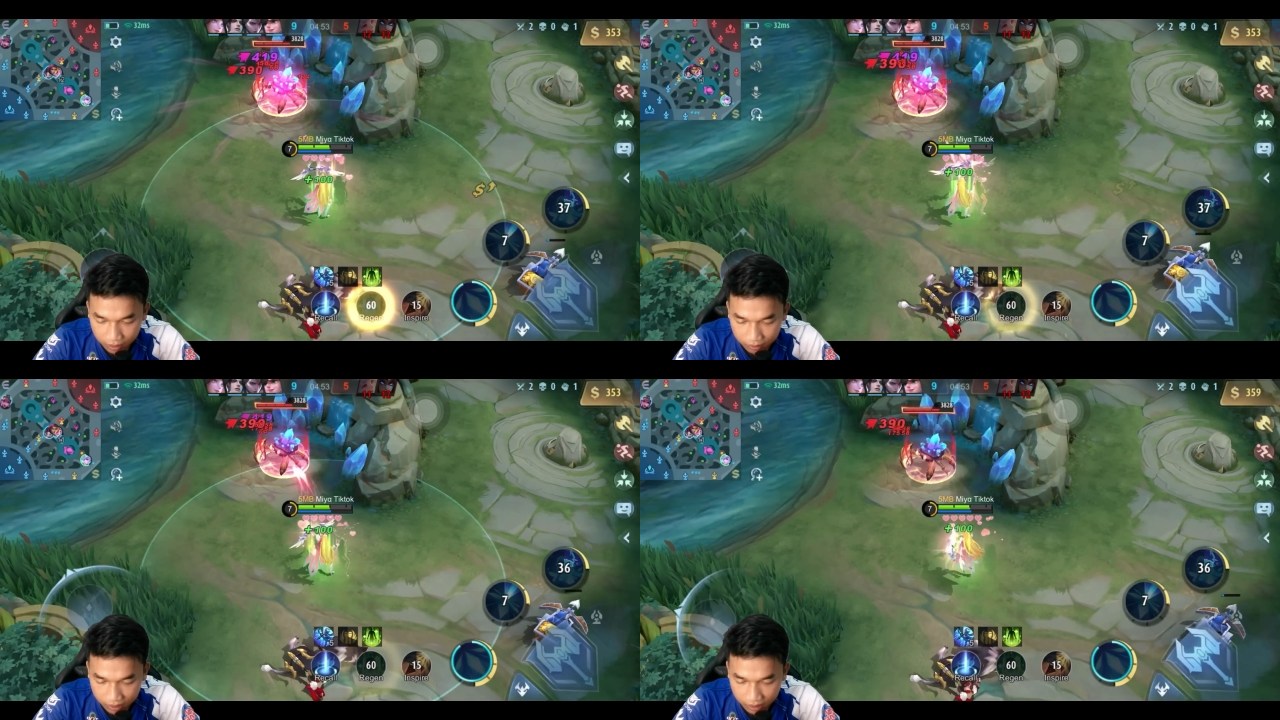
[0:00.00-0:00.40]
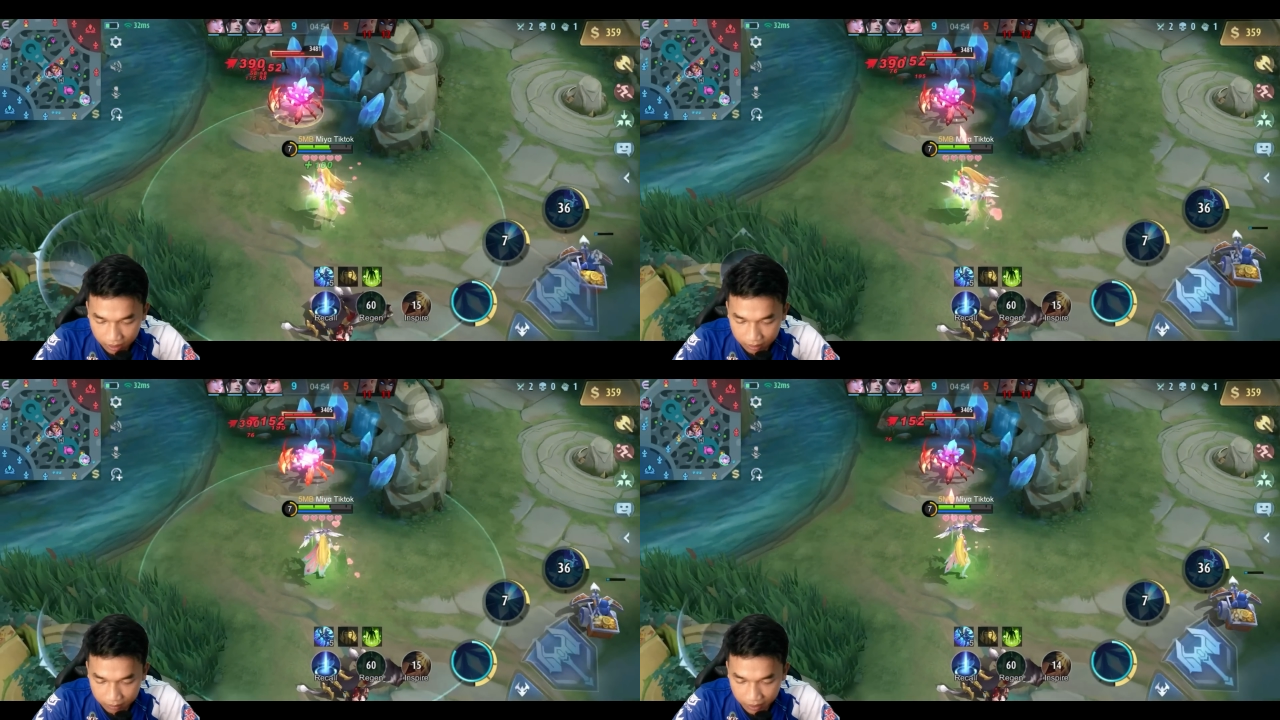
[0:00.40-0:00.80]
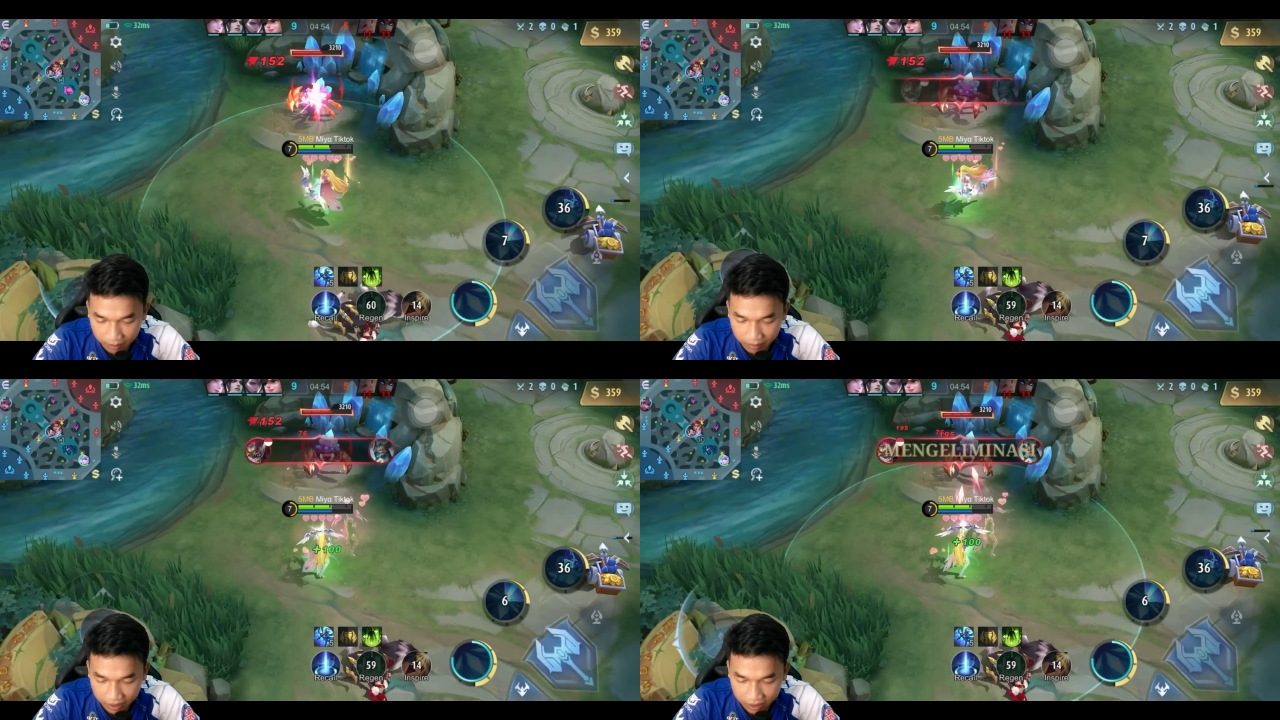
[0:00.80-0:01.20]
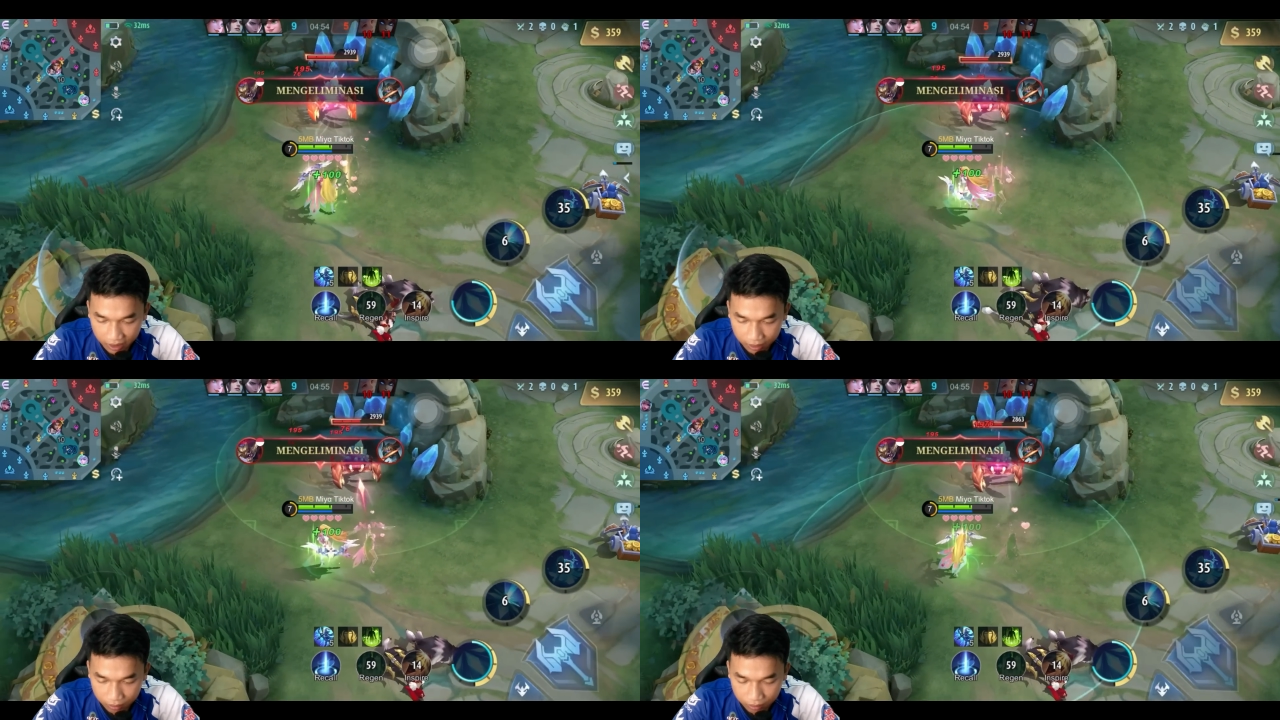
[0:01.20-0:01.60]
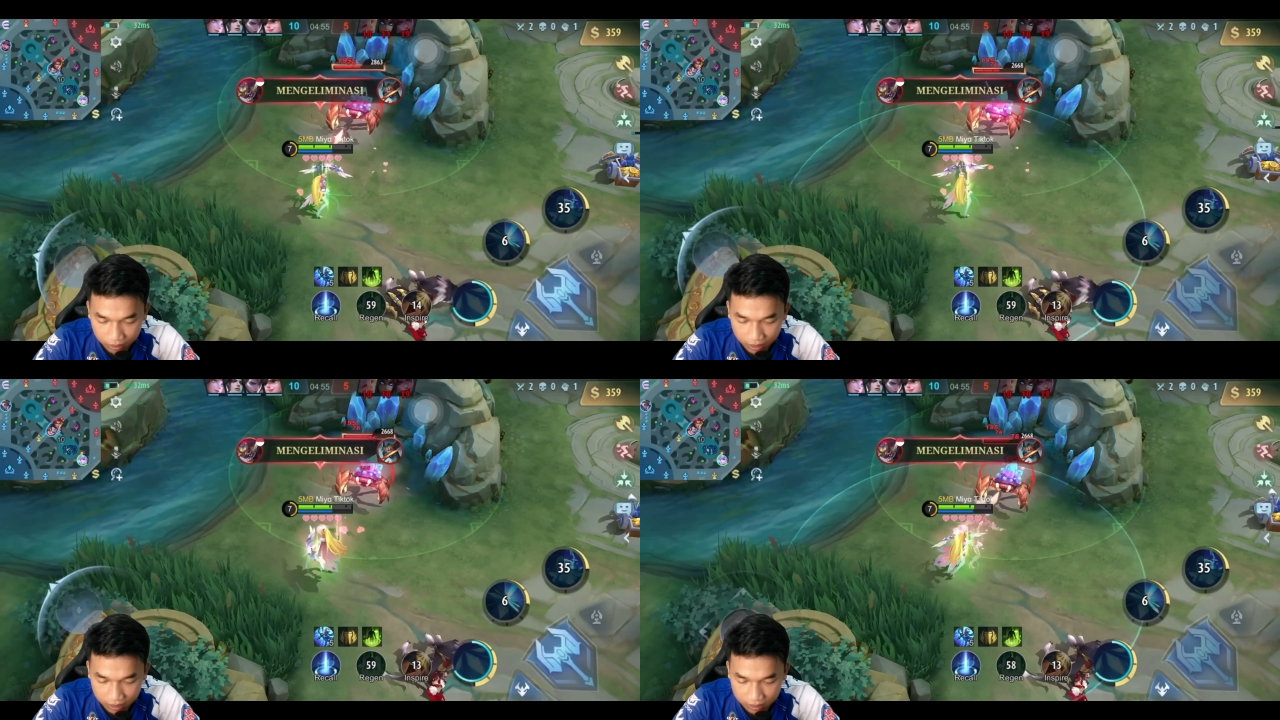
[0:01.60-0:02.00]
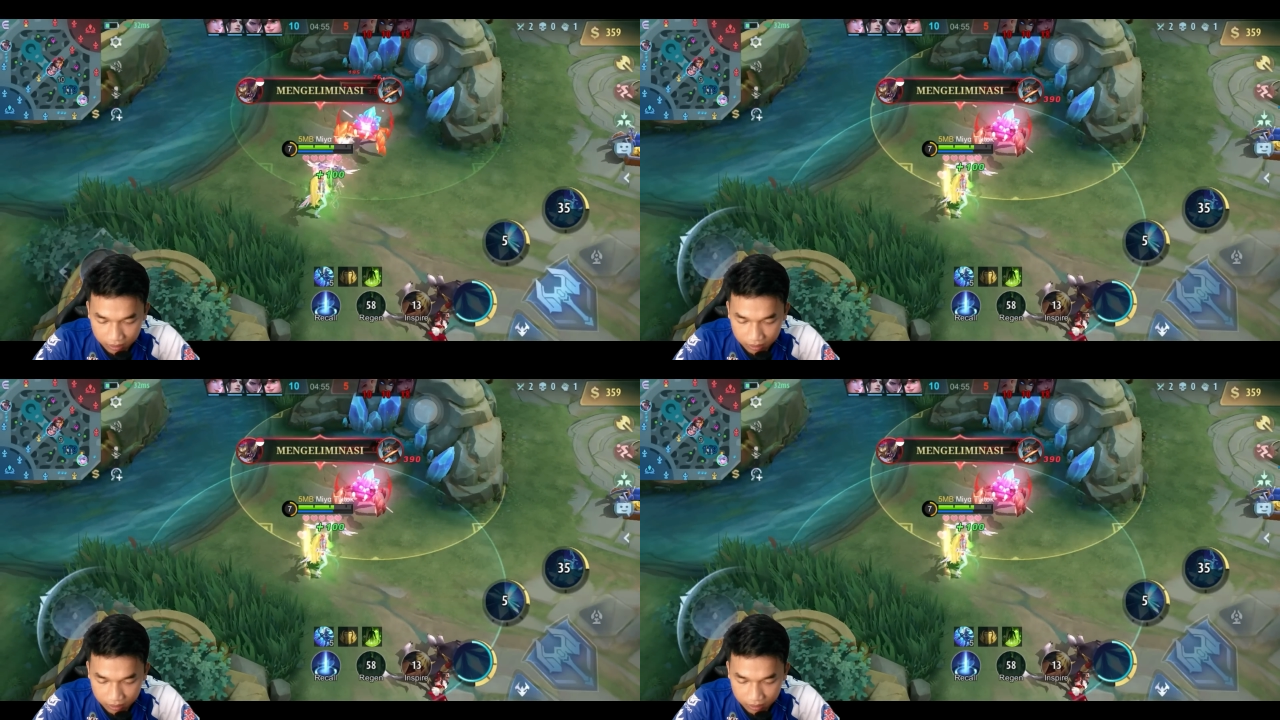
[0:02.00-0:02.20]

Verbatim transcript: ulti ya. Pandai-pandai tarik ulur, guys.